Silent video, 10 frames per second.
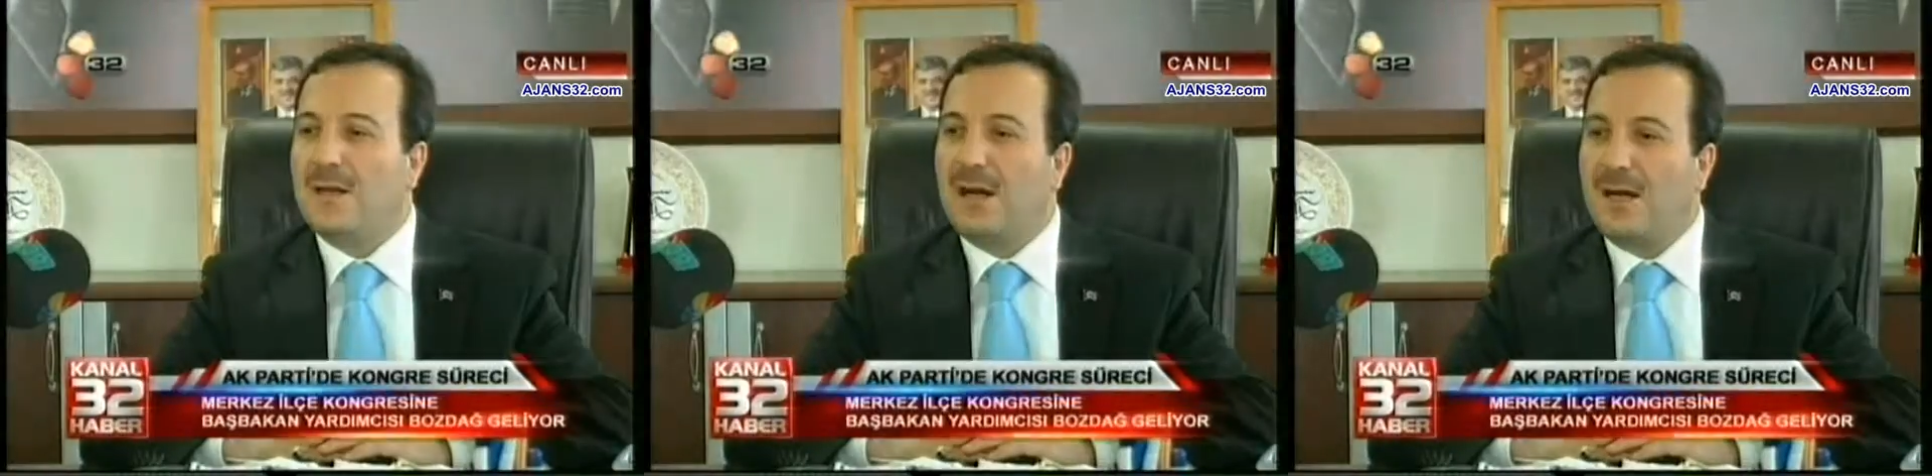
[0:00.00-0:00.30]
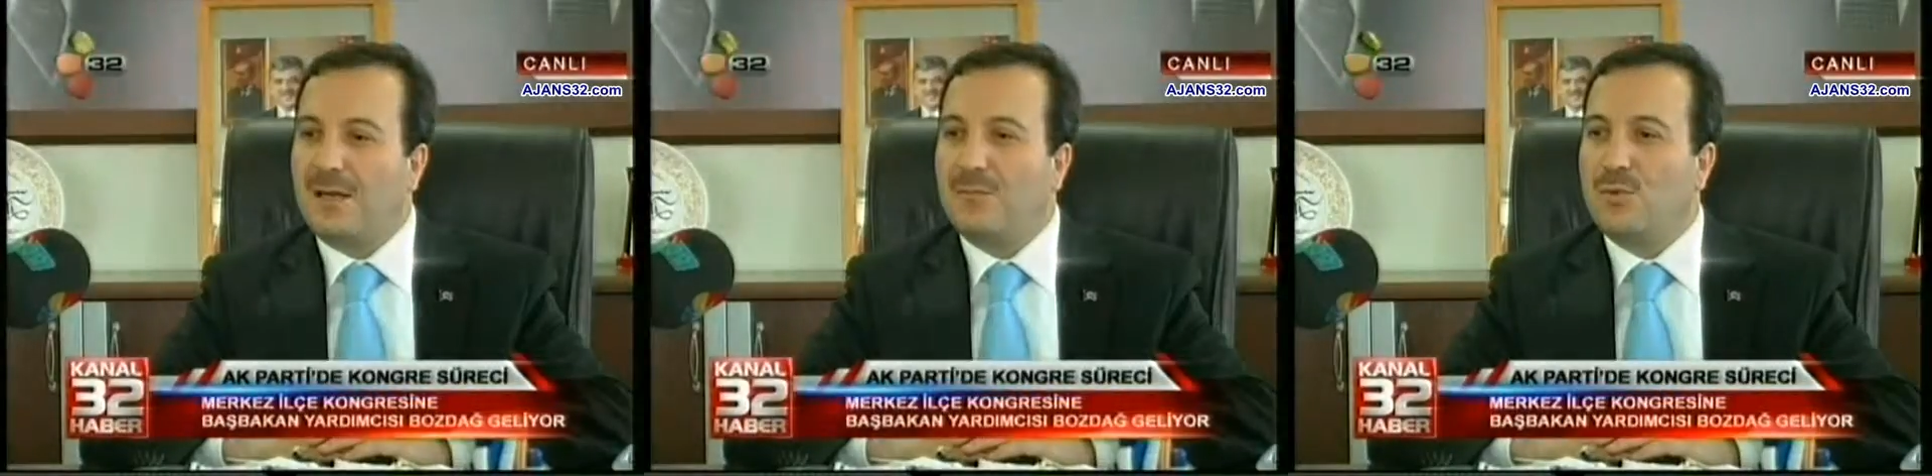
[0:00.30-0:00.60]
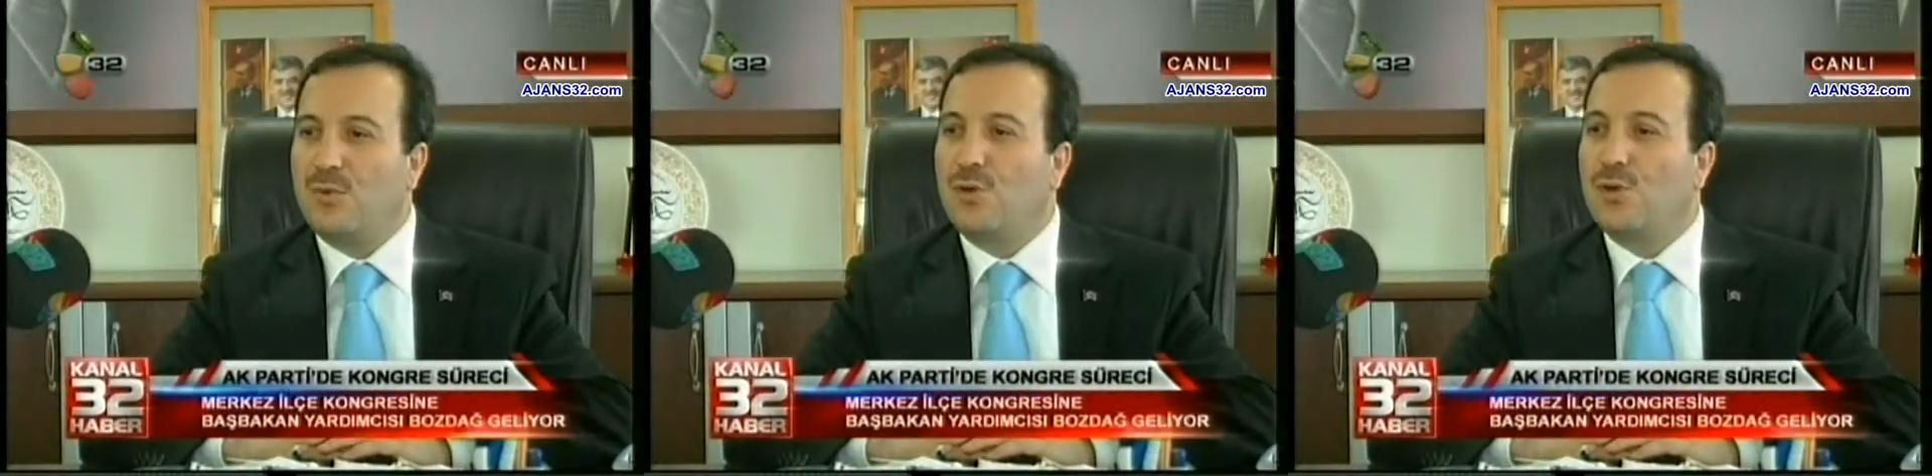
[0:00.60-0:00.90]
Ay,
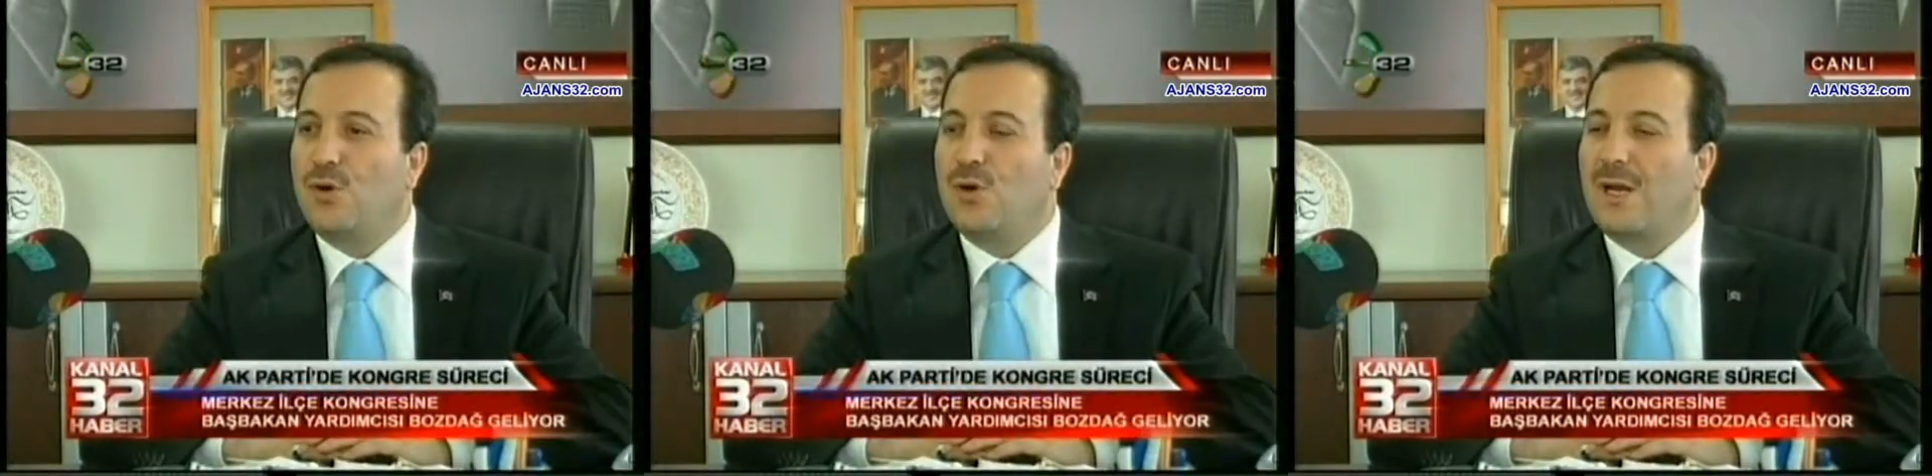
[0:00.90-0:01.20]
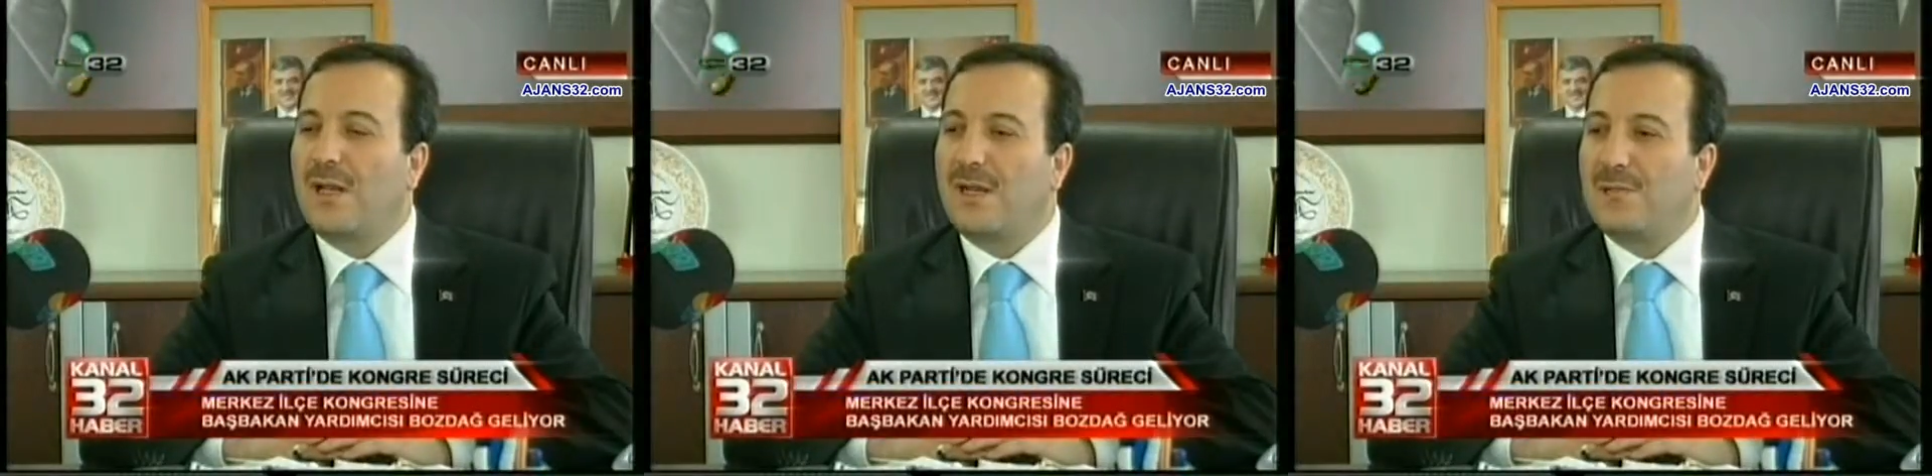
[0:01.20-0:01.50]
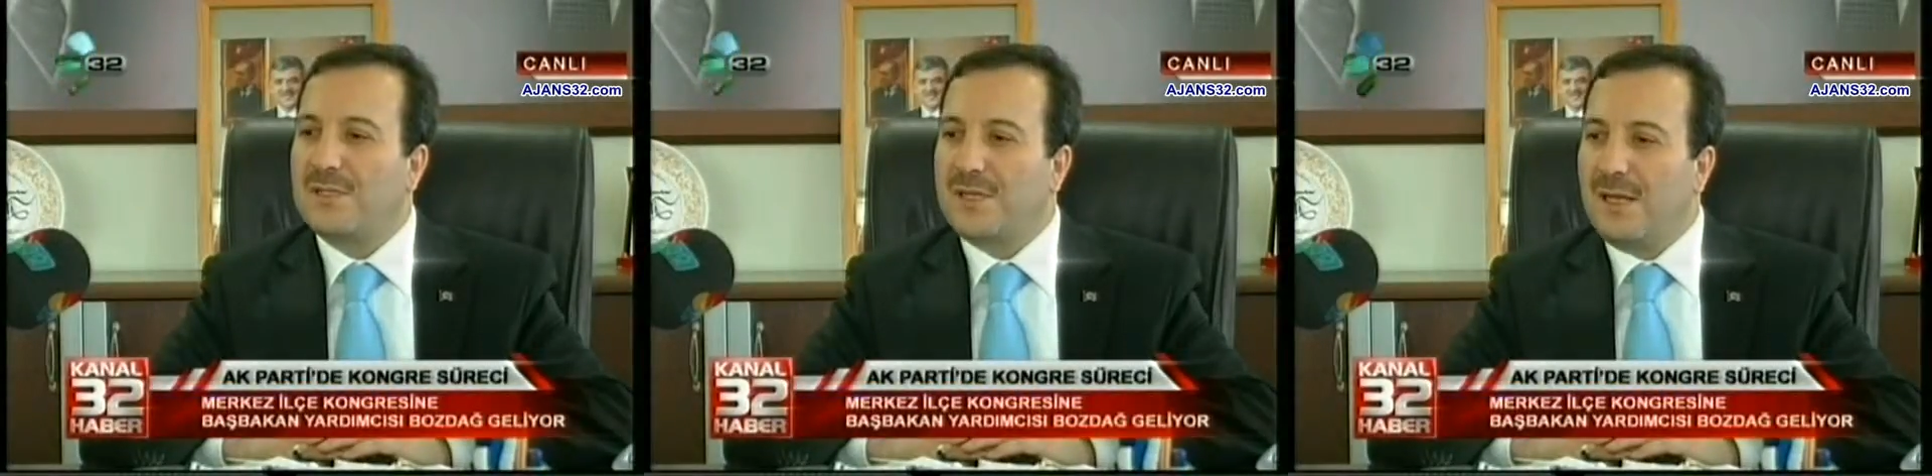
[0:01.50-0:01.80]
bu
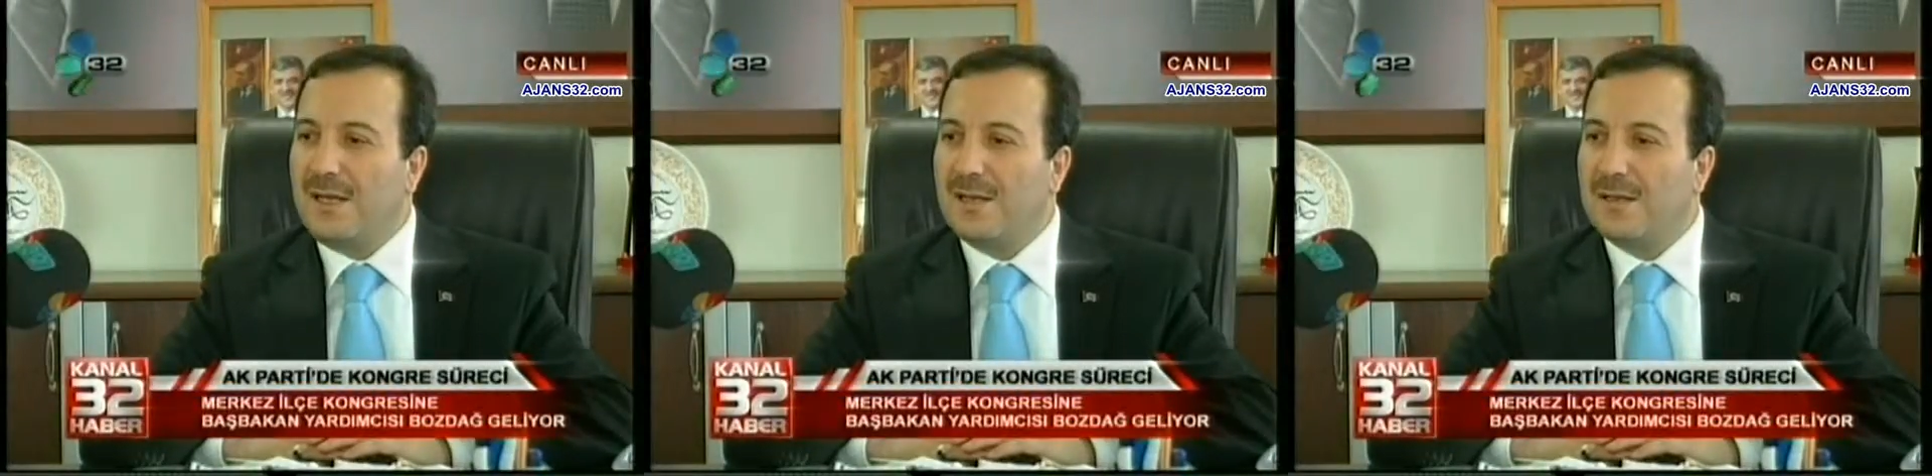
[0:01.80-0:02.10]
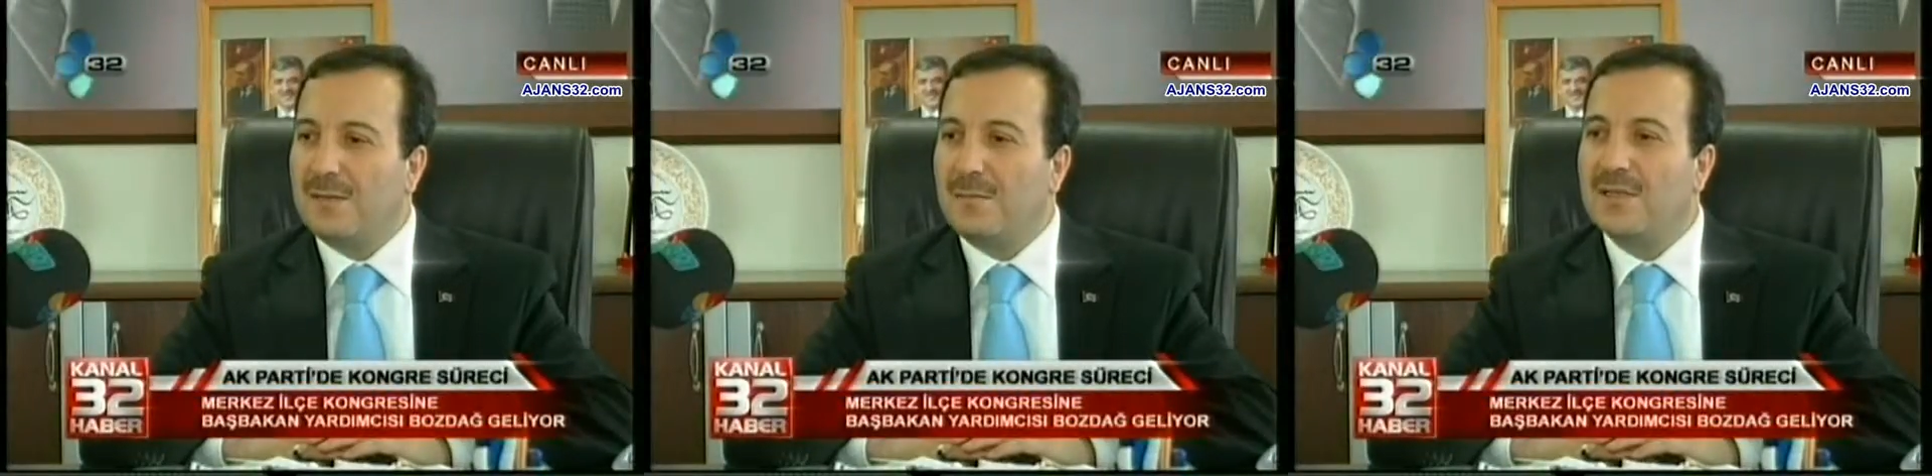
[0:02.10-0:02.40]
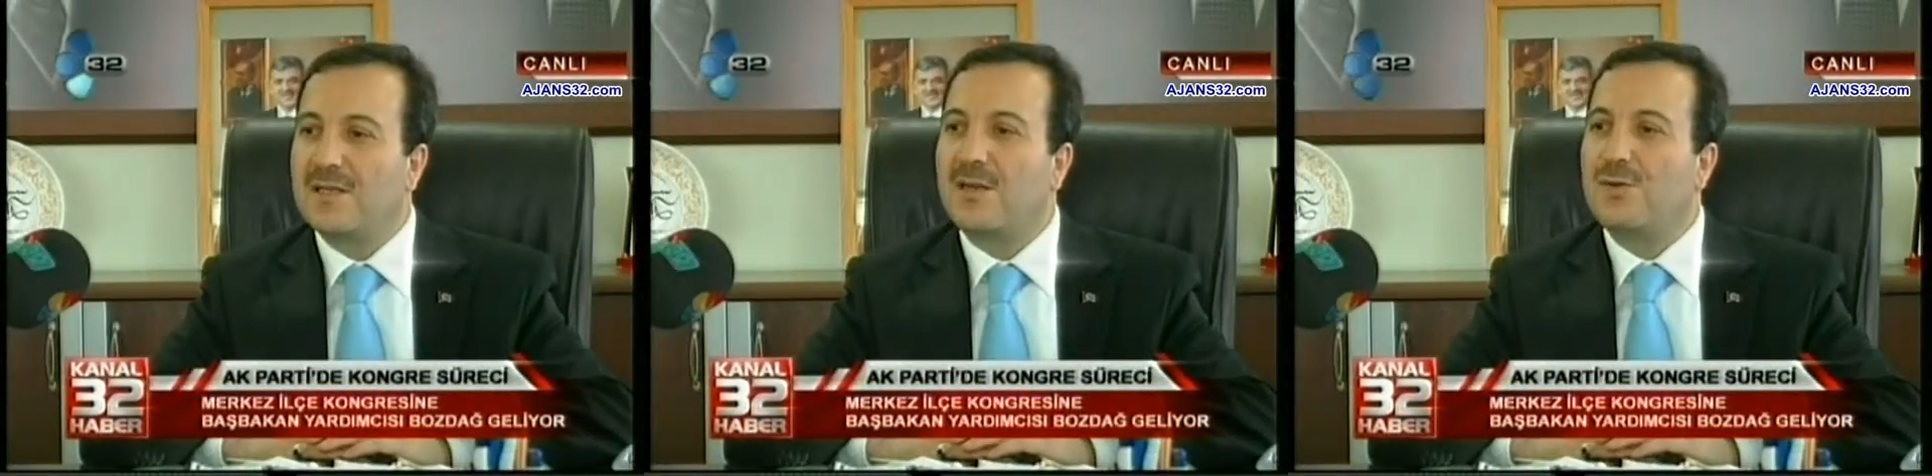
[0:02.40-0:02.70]
kongrelerimize
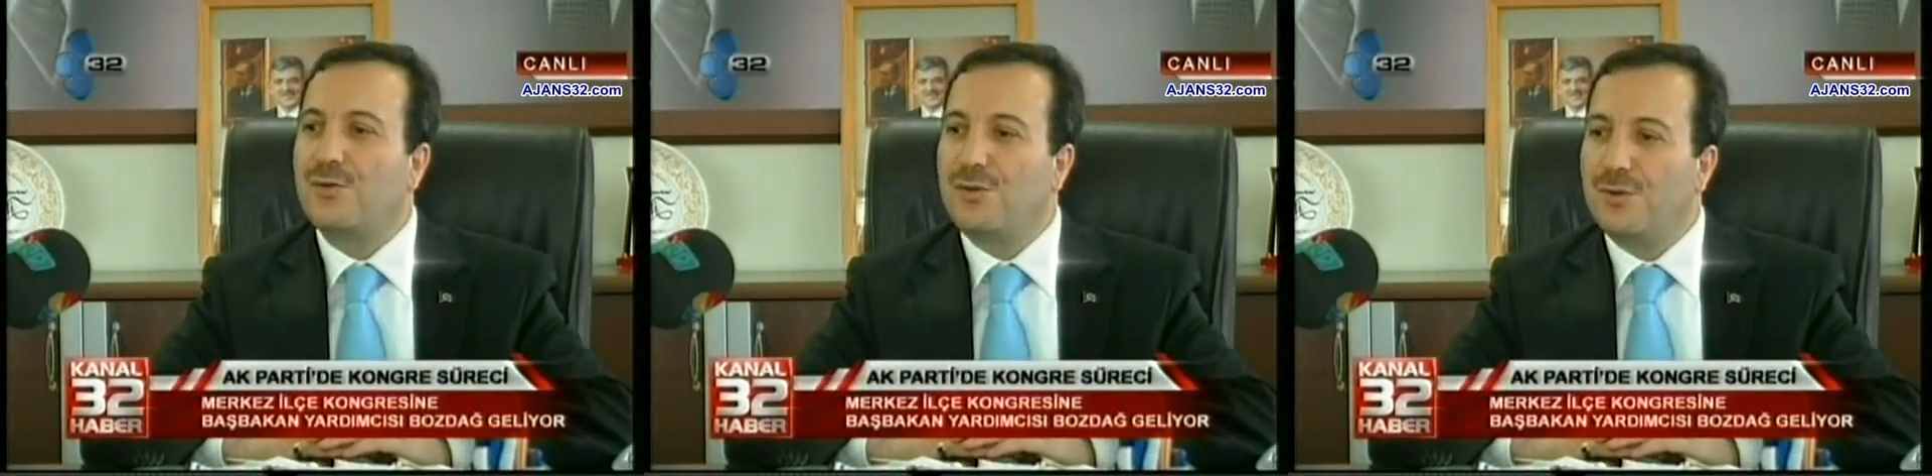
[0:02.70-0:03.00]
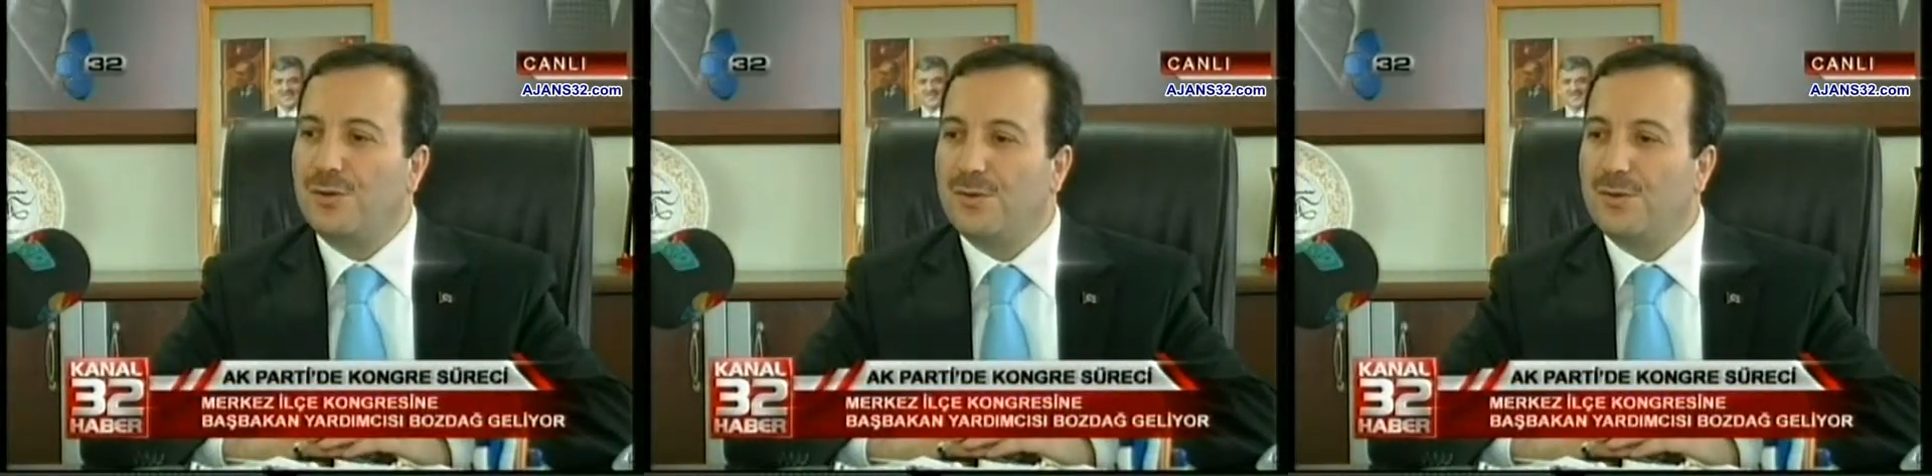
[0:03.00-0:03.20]
Pazar günü